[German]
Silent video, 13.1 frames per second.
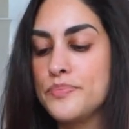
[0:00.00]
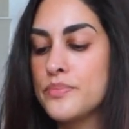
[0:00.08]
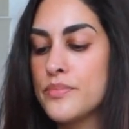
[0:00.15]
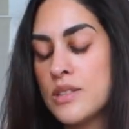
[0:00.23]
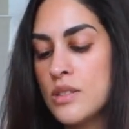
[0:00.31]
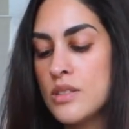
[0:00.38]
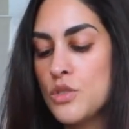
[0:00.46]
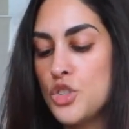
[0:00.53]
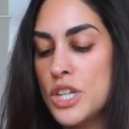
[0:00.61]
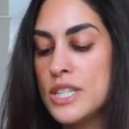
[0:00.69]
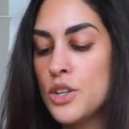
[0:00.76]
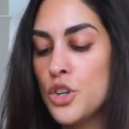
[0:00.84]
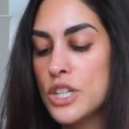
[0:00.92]
Ansonsten
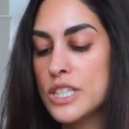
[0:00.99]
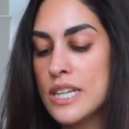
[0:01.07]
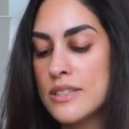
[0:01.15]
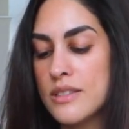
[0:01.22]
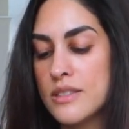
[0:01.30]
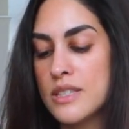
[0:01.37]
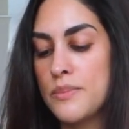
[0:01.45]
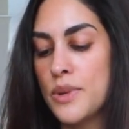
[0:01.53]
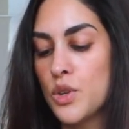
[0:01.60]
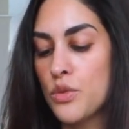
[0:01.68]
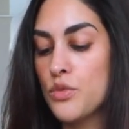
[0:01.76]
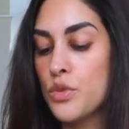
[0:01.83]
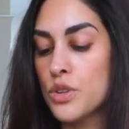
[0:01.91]
steht hier noch, dass es die
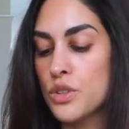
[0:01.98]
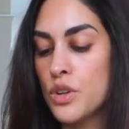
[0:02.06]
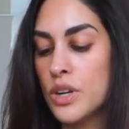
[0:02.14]
Bildung von